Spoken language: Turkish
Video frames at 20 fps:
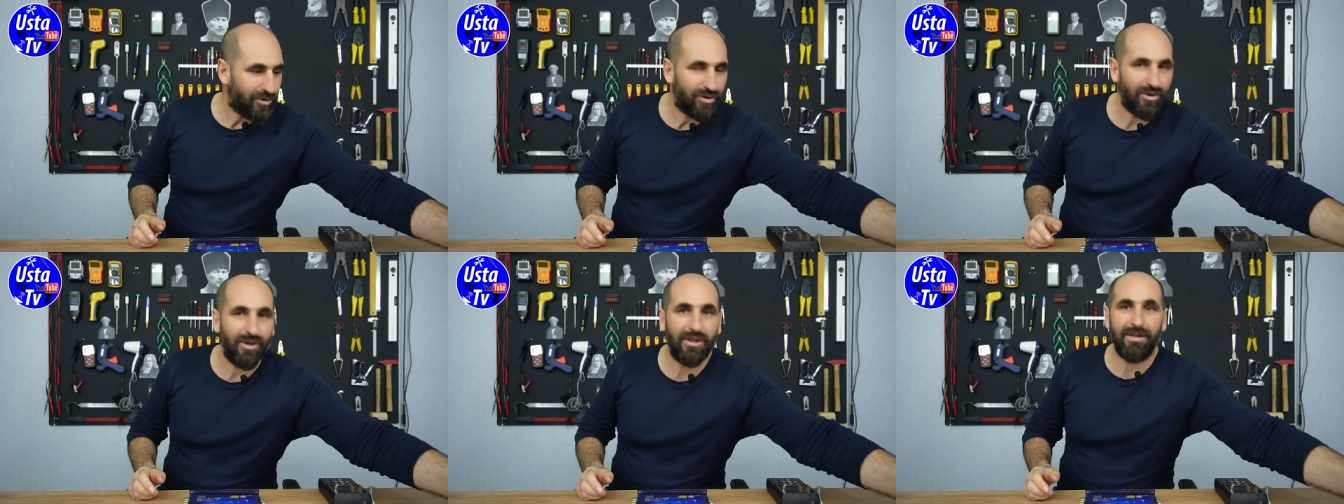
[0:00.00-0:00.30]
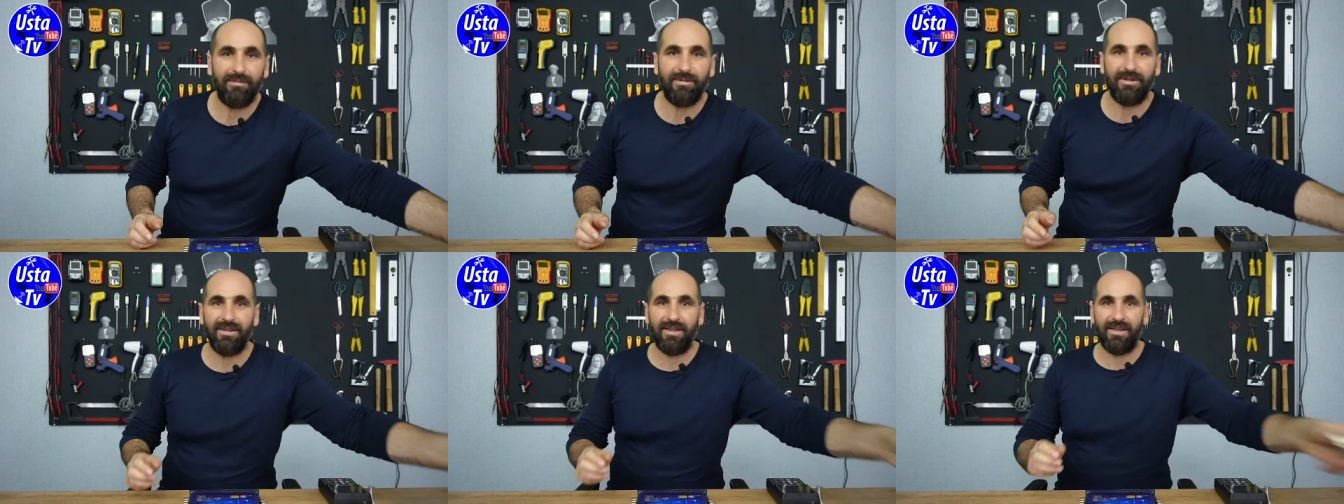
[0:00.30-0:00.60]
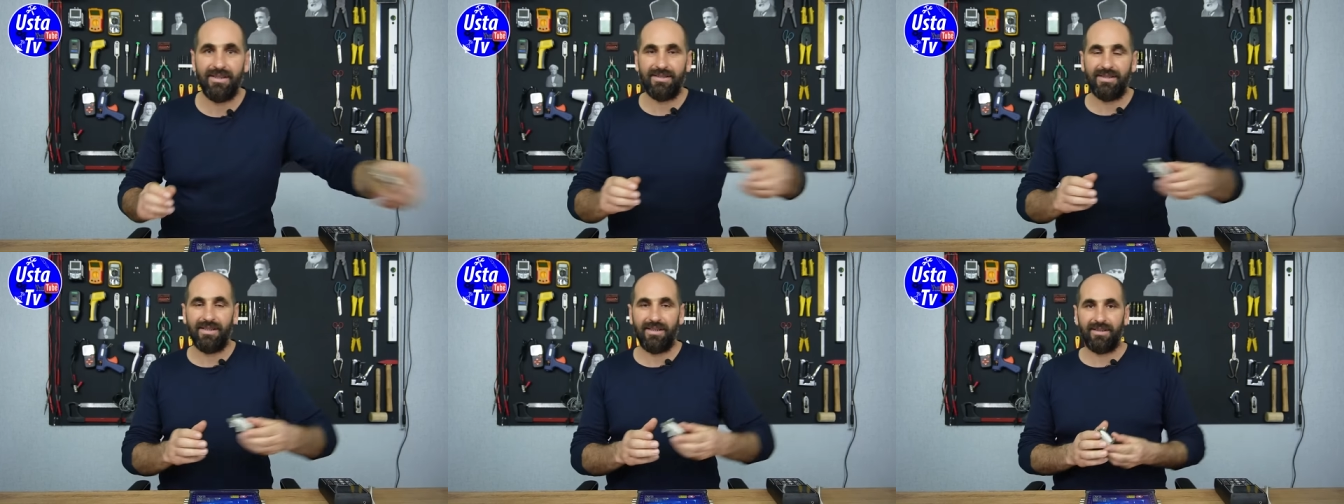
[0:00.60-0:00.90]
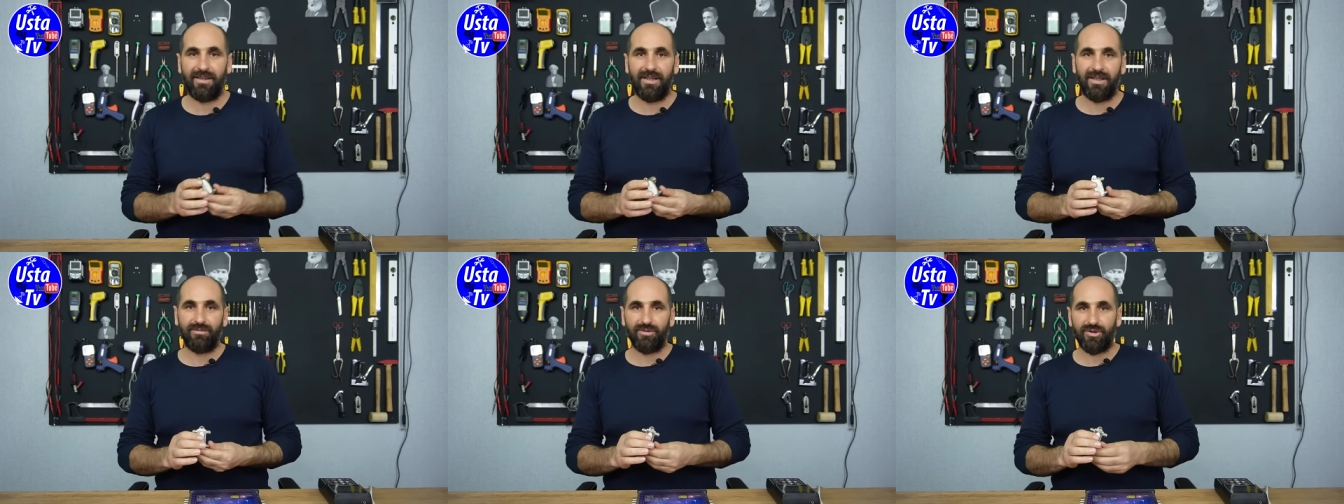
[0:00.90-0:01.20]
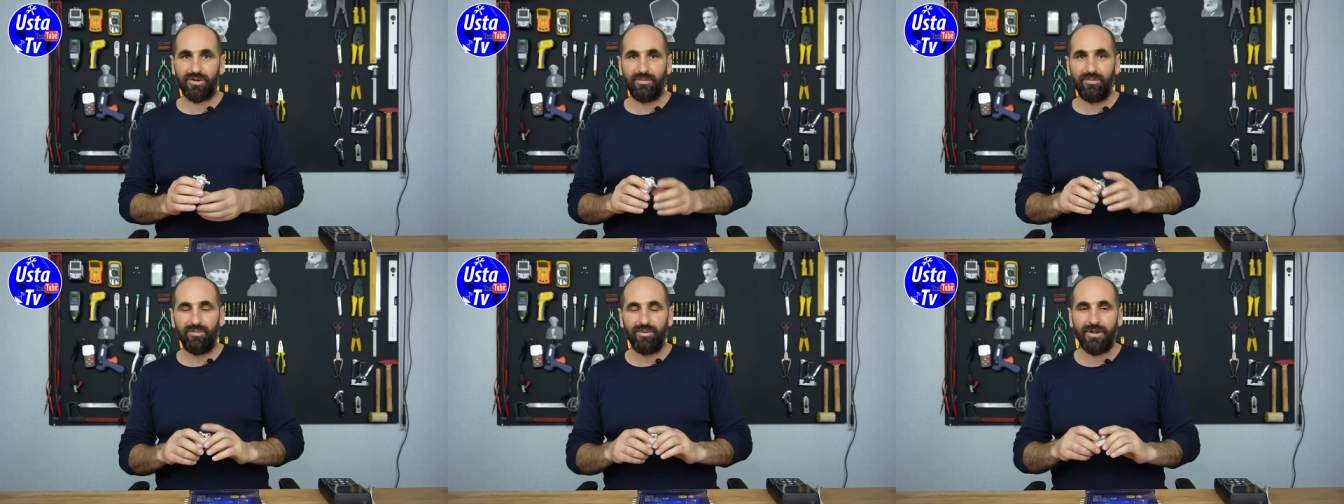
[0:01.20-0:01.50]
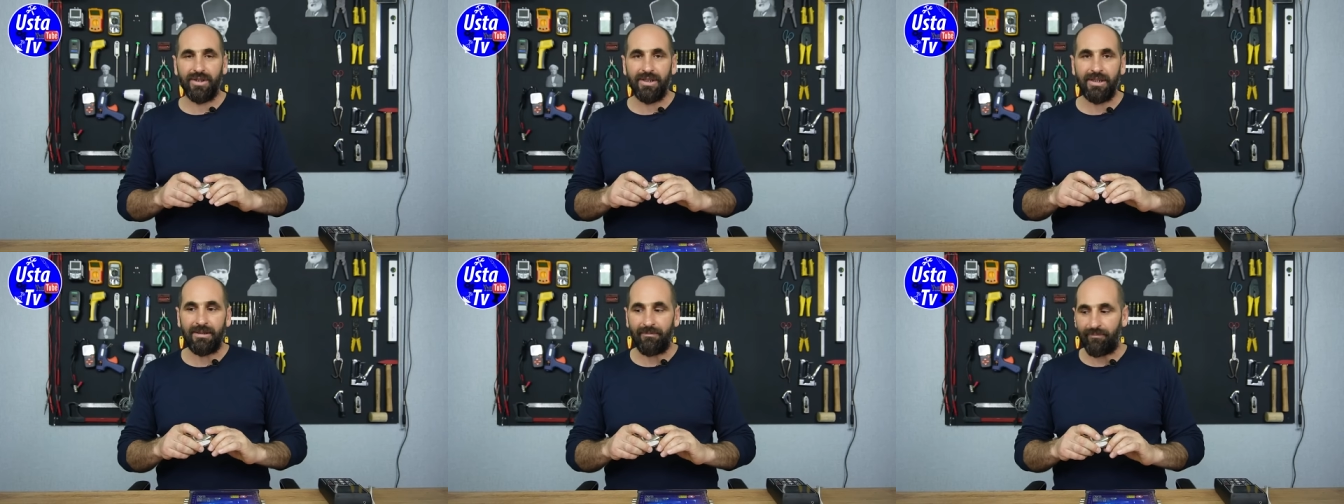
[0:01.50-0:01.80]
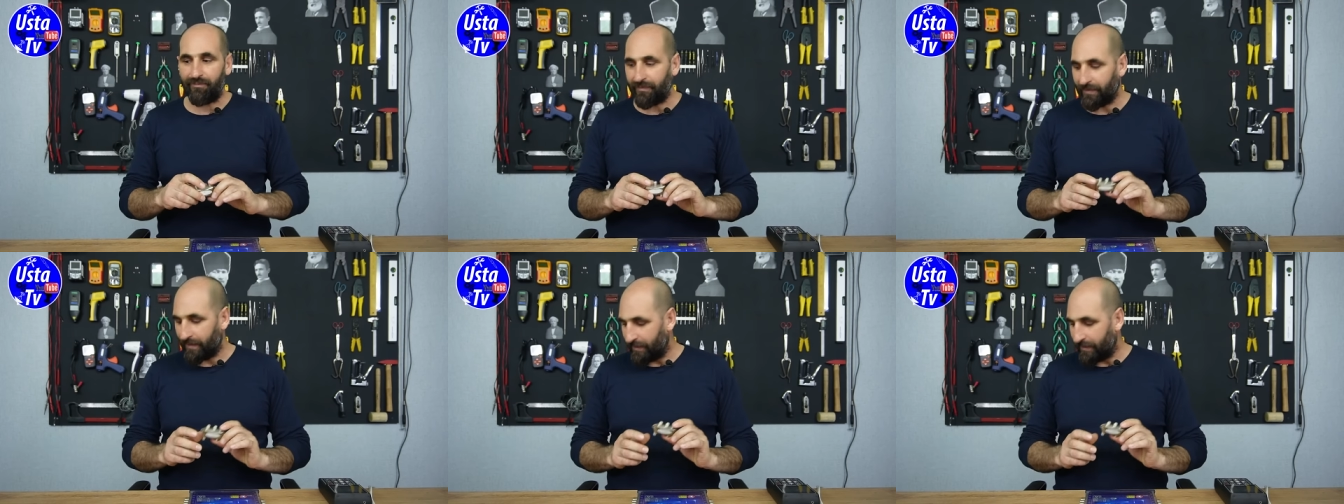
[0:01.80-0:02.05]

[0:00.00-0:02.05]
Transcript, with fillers: Şöyle bir Dayzek ayırmıştım buraya.